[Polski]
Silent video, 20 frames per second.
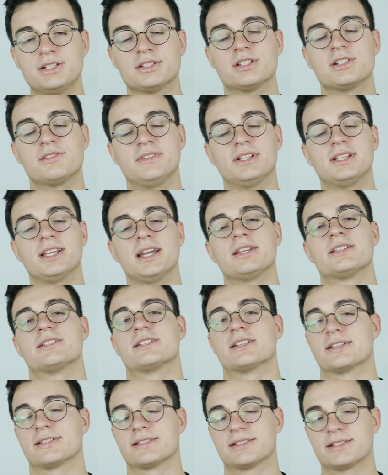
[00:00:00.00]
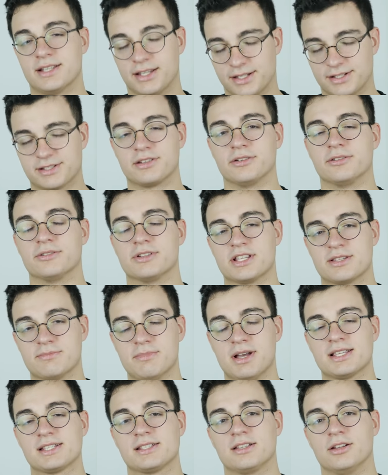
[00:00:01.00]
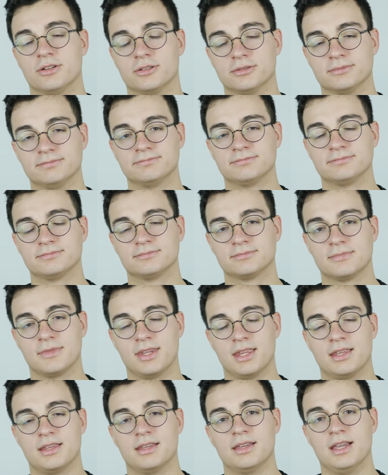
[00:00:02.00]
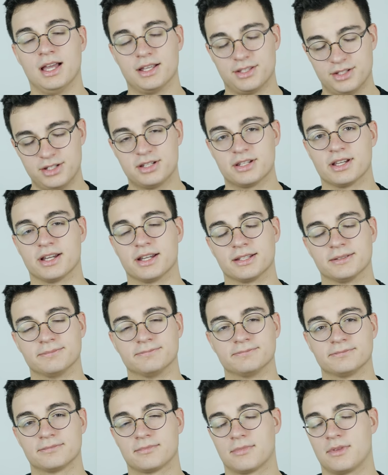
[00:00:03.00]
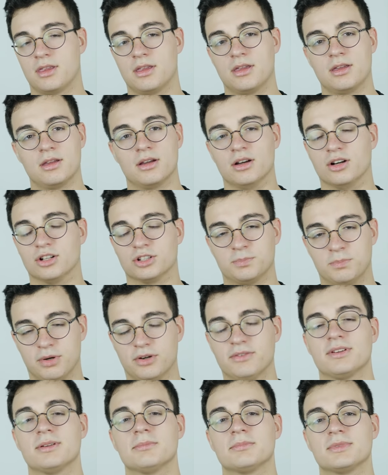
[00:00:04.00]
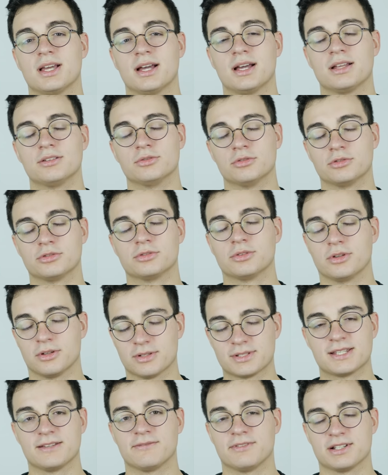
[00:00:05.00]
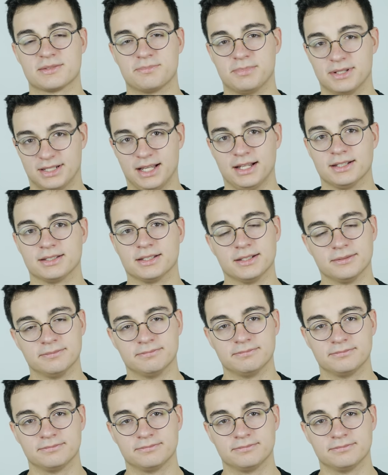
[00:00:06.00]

cześć, witajcie z tej strony z Maslo. A dzisiaj odpowiem na nurtujące Was pytanie.